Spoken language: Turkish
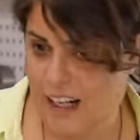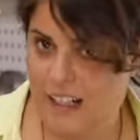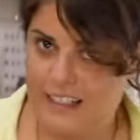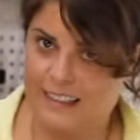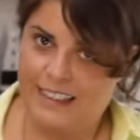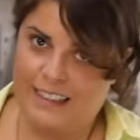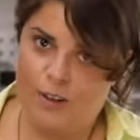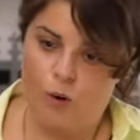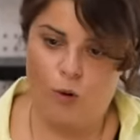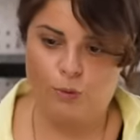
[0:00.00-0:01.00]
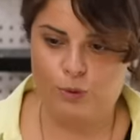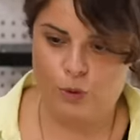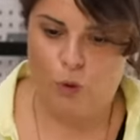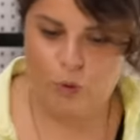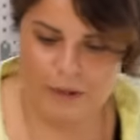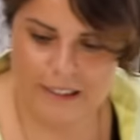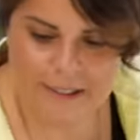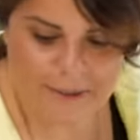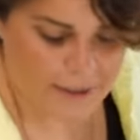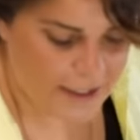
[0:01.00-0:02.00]
daha lezzetli olmuş
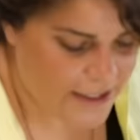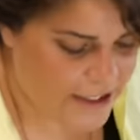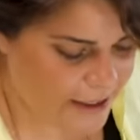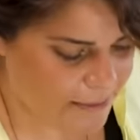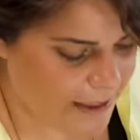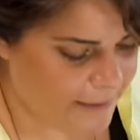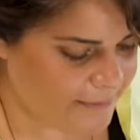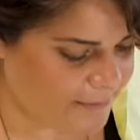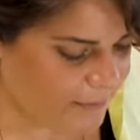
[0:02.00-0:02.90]
olmalı. Şimdi